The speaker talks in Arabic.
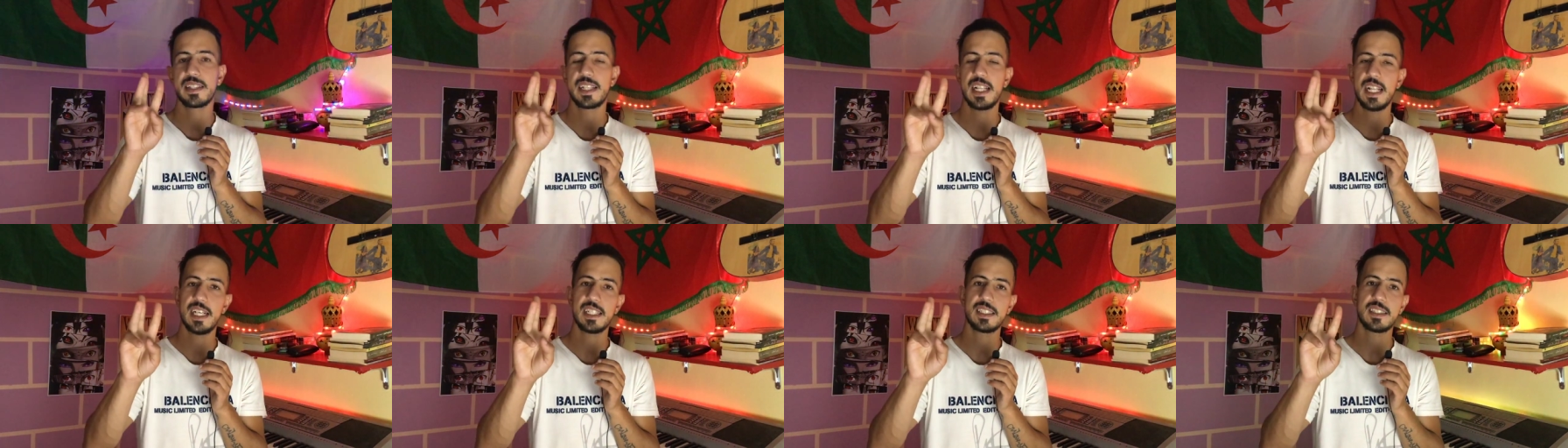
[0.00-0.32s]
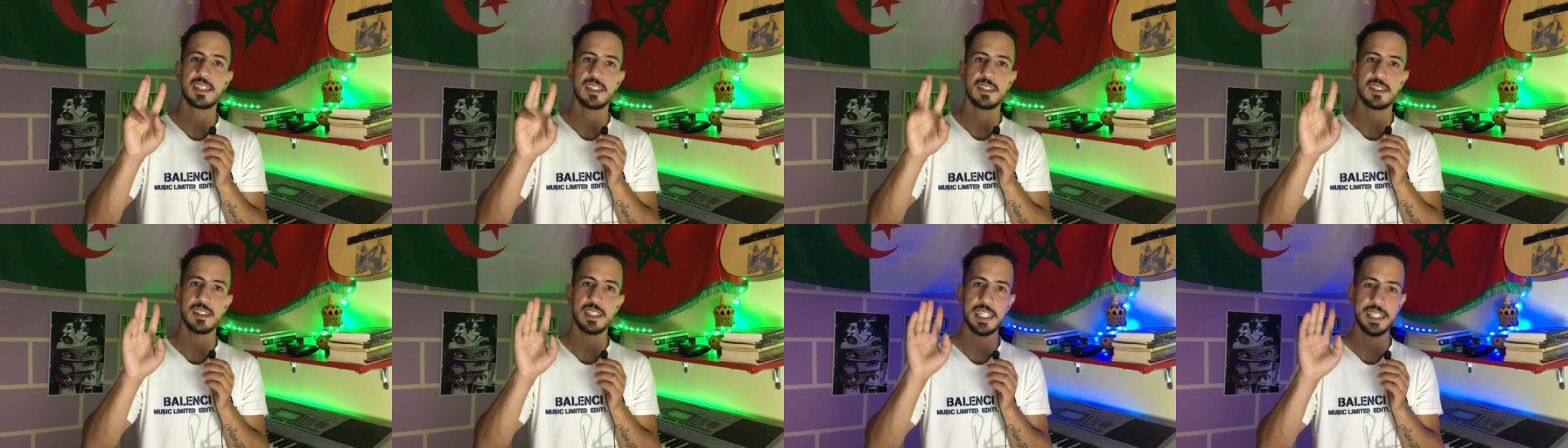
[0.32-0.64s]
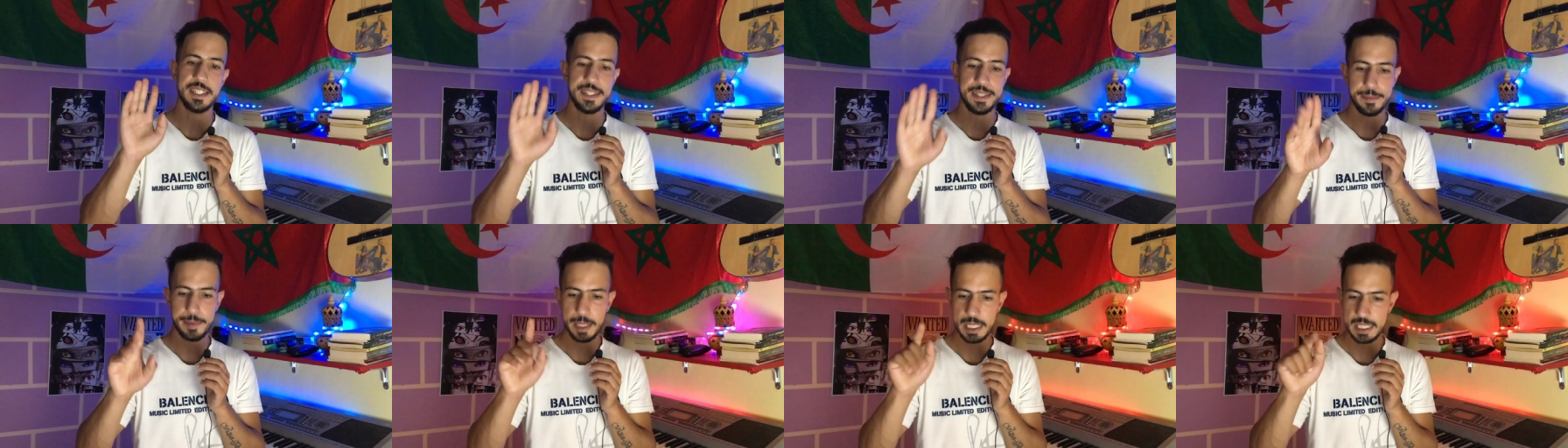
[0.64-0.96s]
ثلاثه
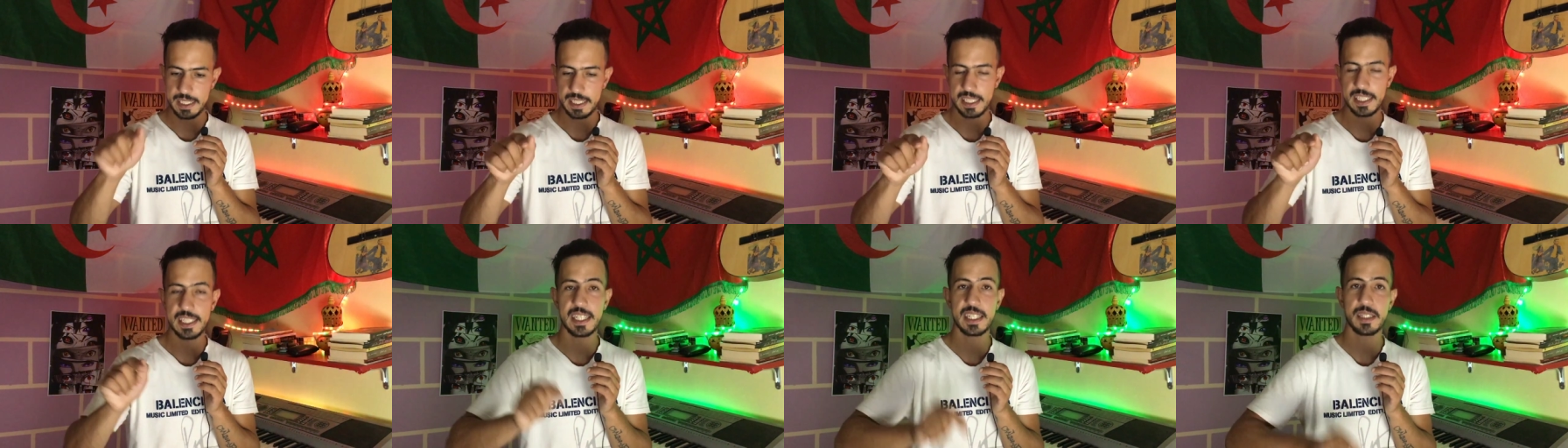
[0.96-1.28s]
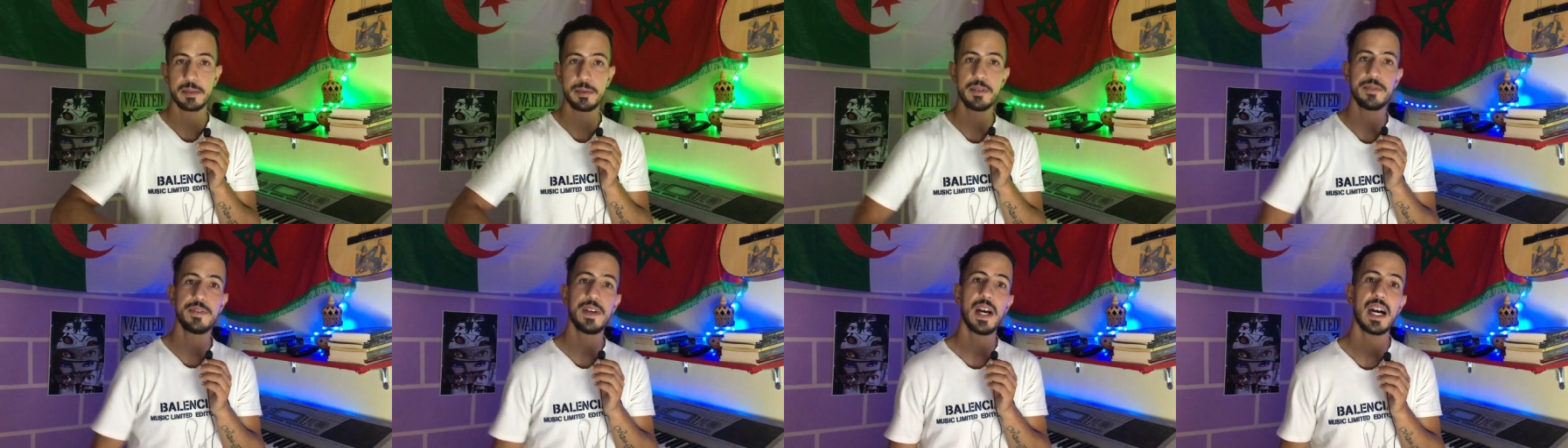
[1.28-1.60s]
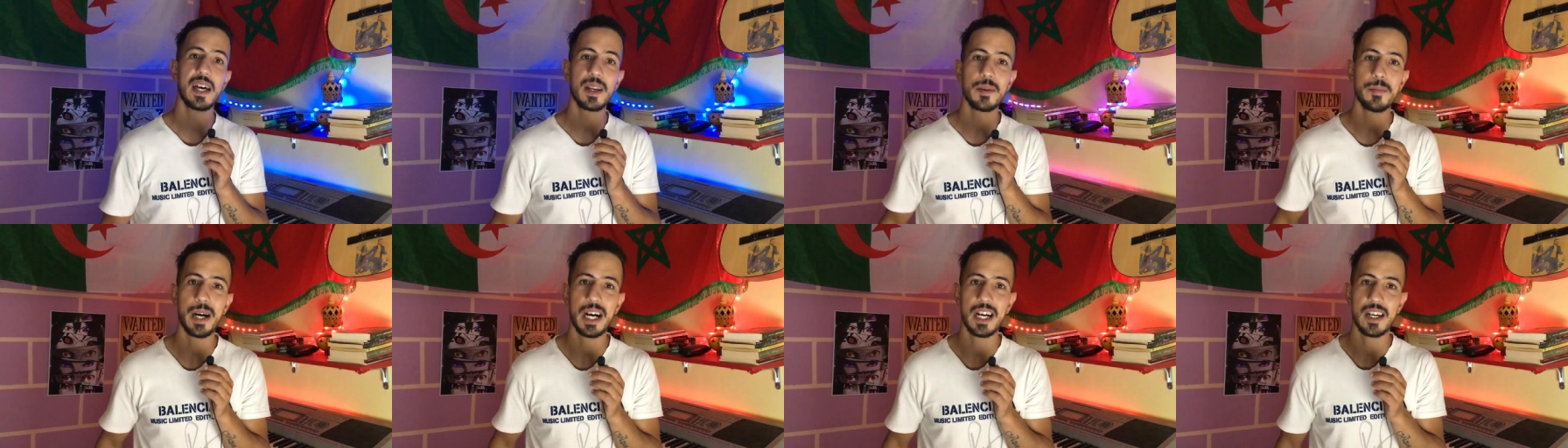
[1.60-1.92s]
يعني بهذيك اللي راكبين فيها
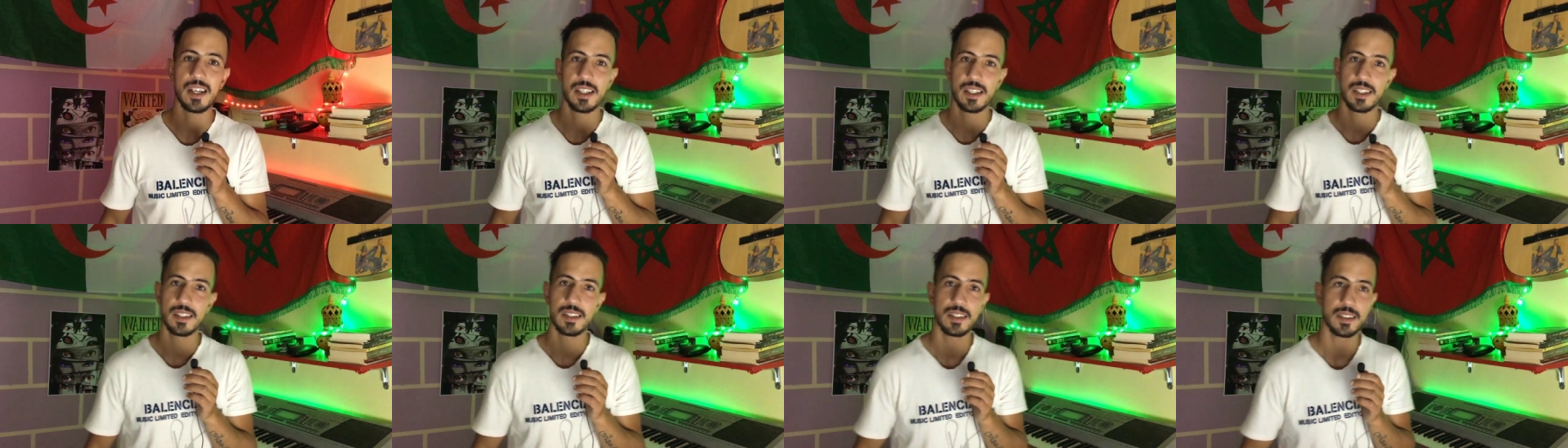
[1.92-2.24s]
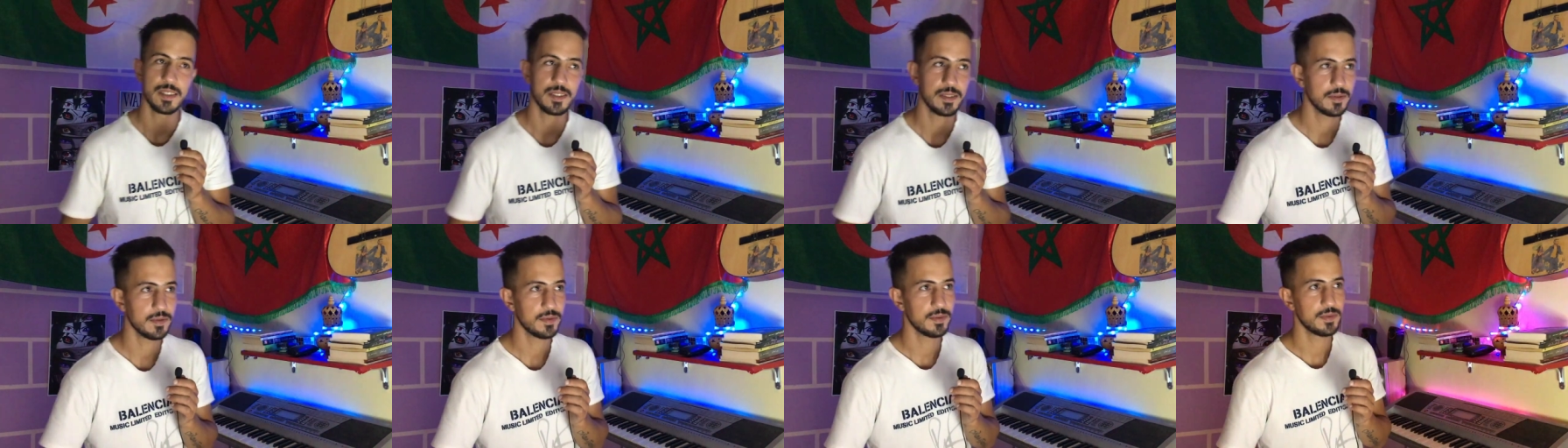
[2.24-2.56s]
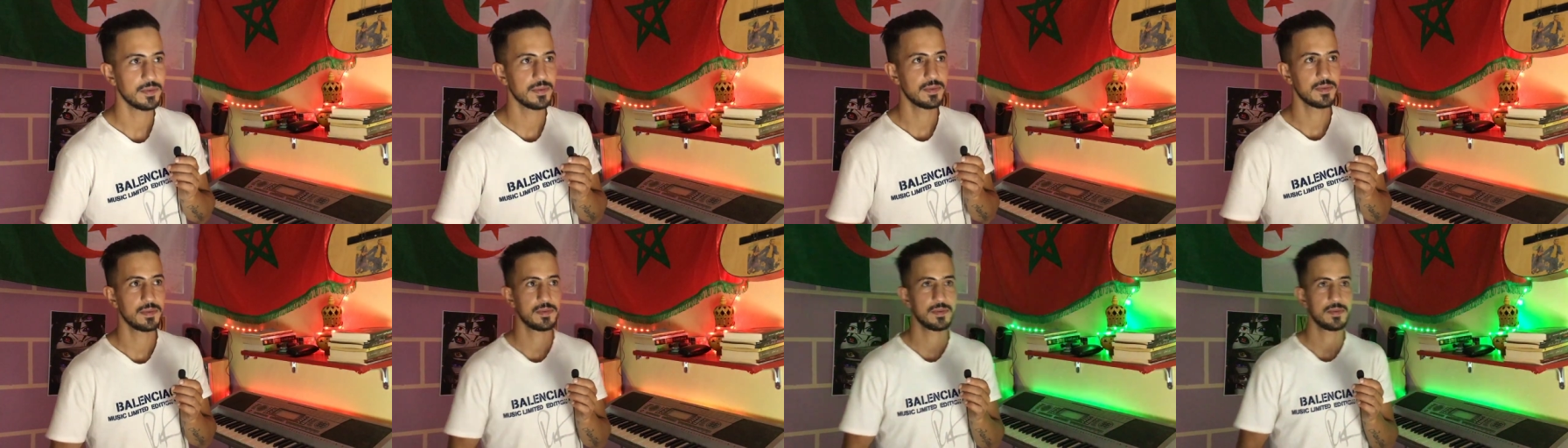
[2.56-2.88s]
اربعه
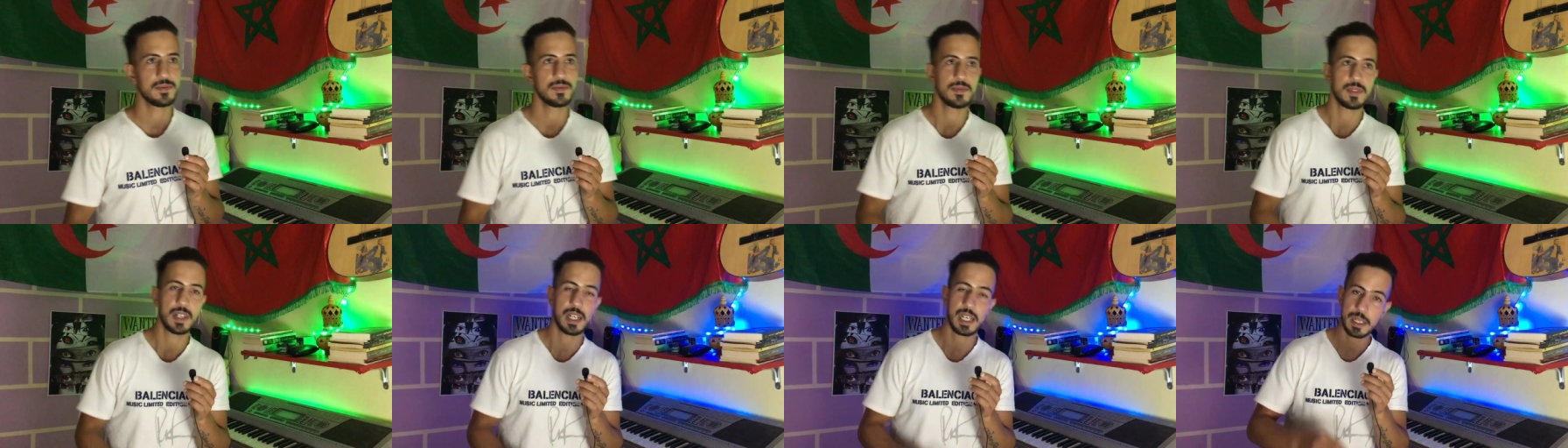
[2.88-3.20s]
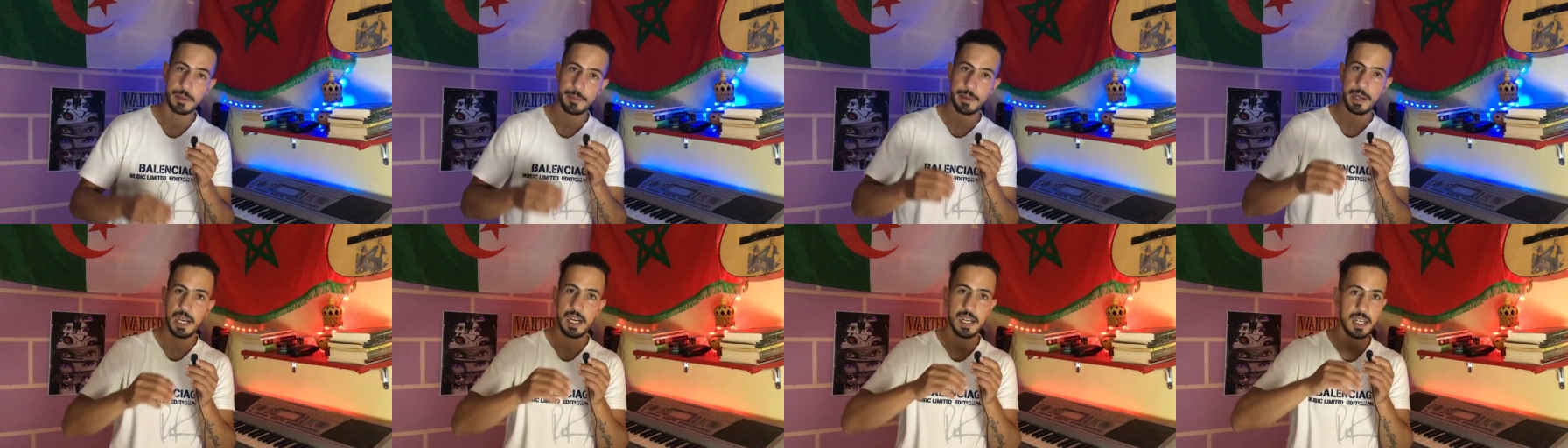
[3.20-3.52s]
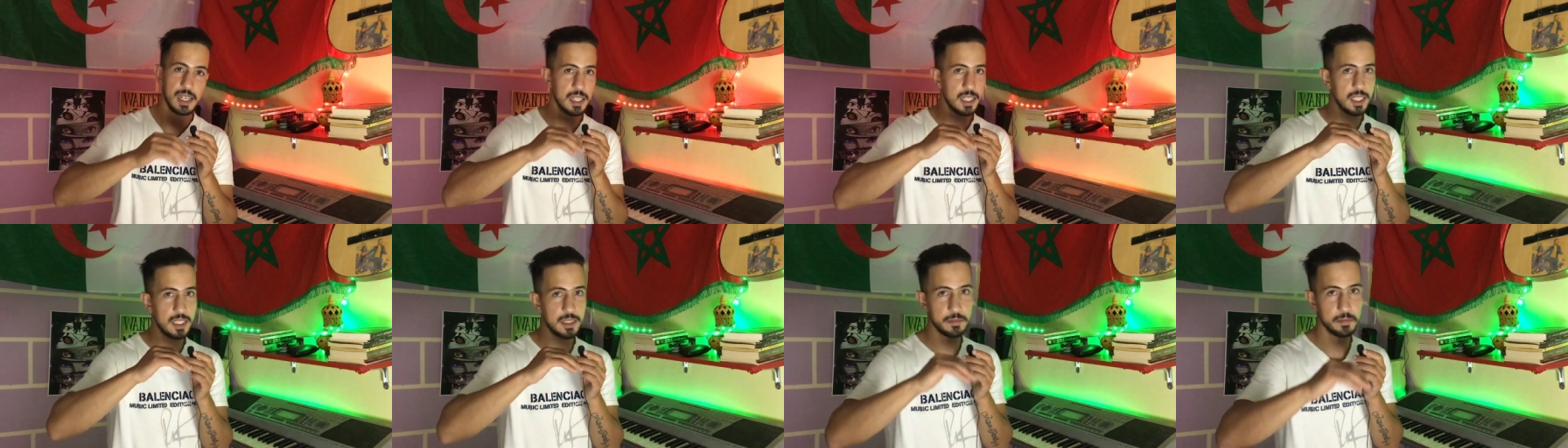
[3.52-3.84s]

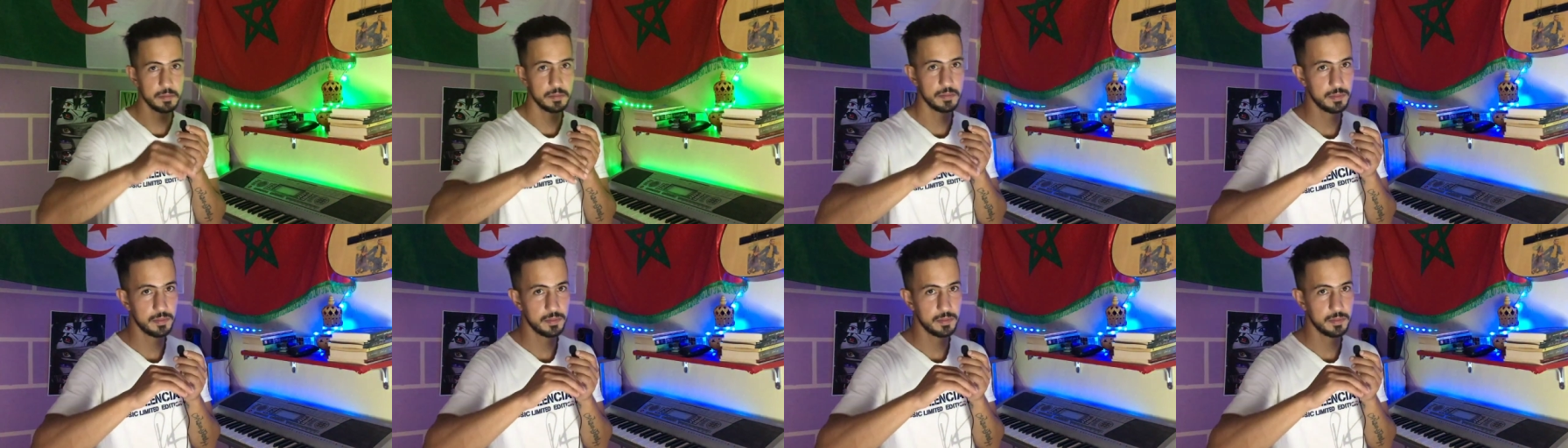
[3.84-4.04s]
اربعه